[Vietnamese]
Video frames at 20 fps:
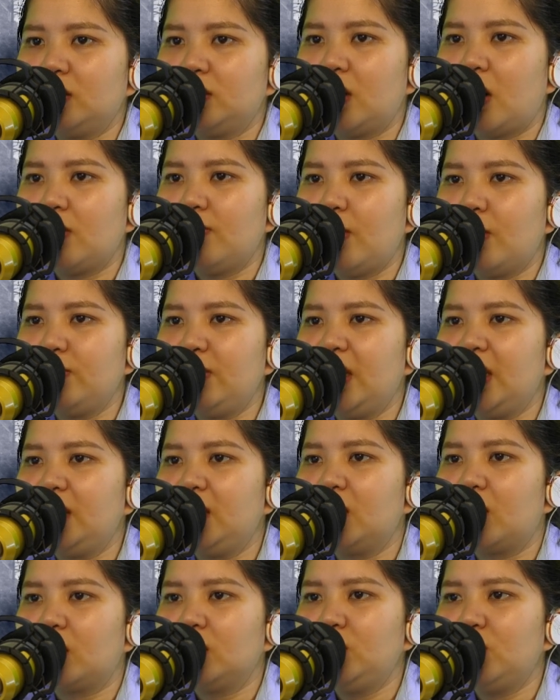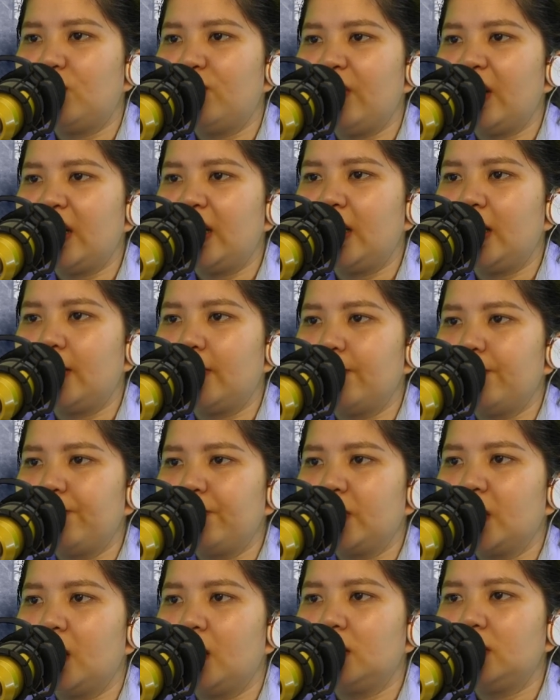nó bỗng nhiên như có chỗ phát hiện
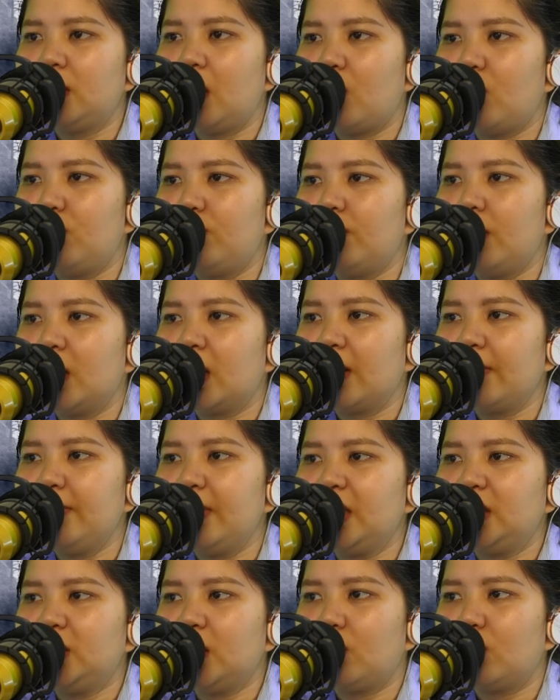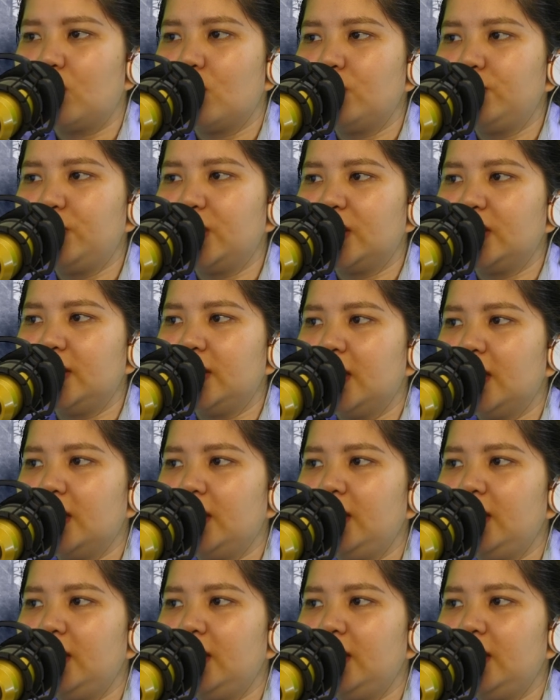ngẩng đầu mở cái miệng rộng ngút trời